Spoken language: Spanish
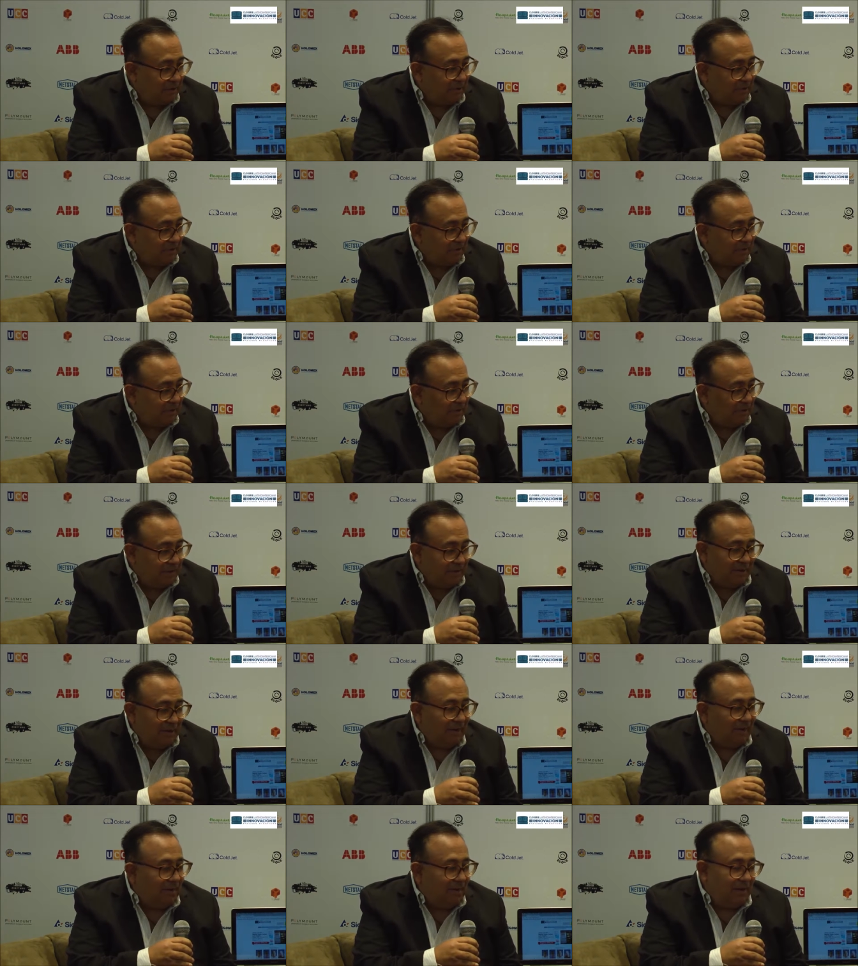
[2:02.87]
puede ser
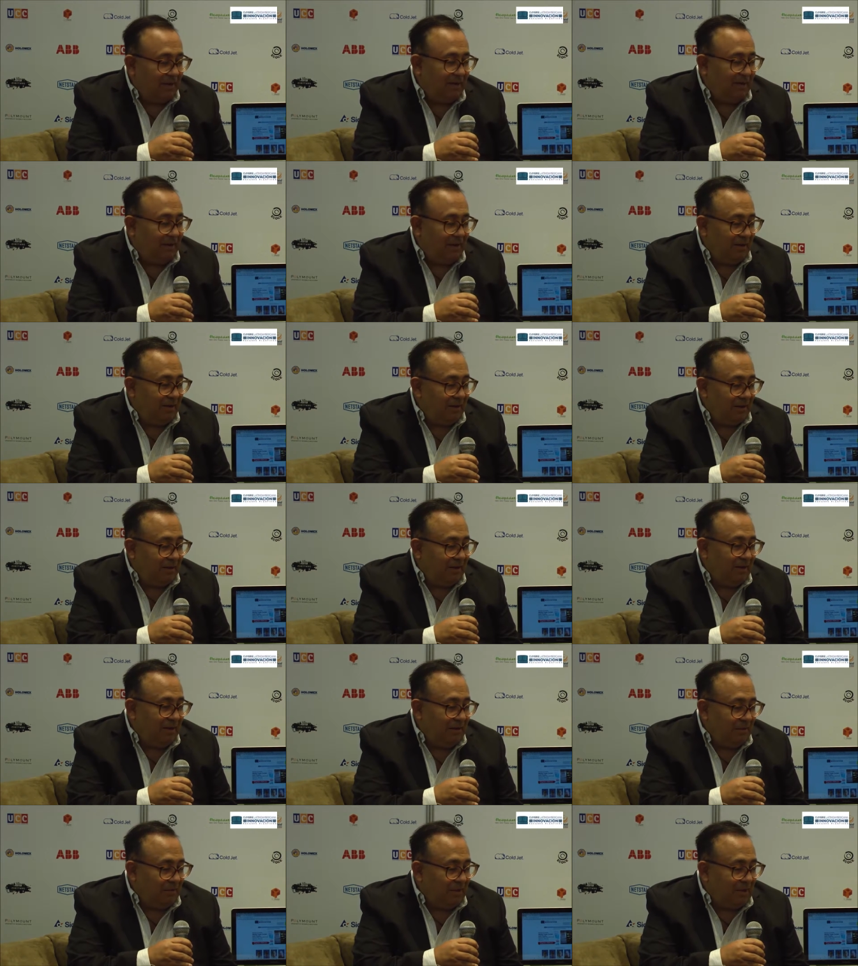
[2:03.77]
eh,
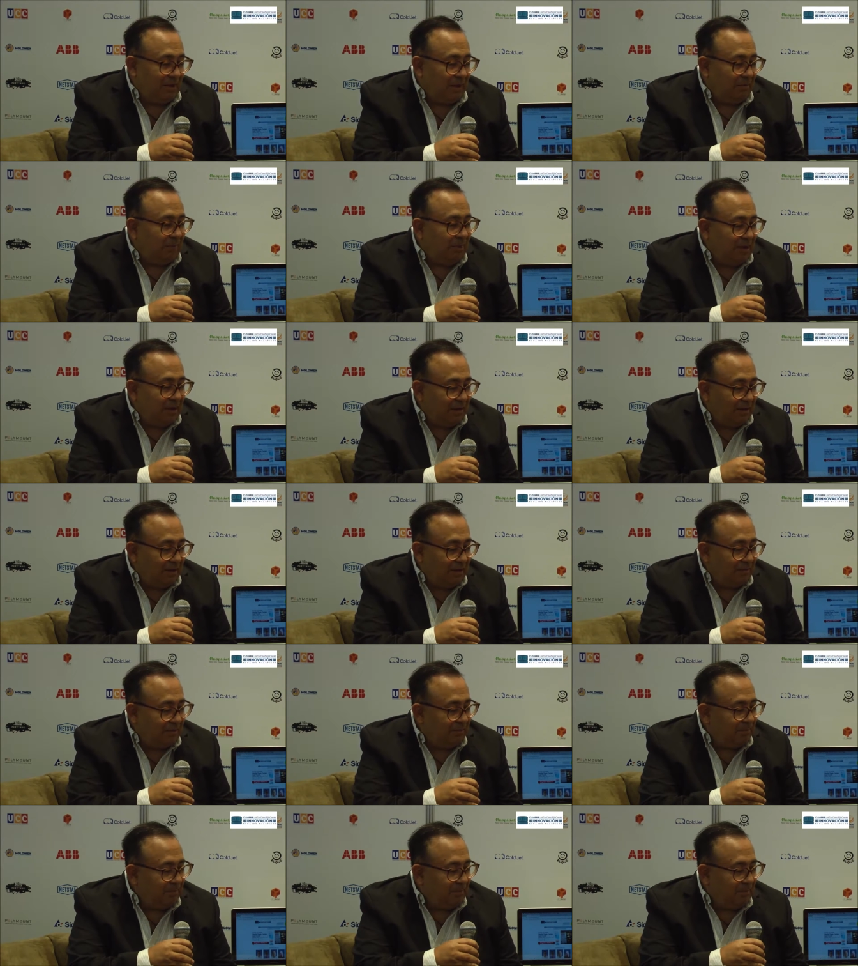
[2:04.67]
vitaminas,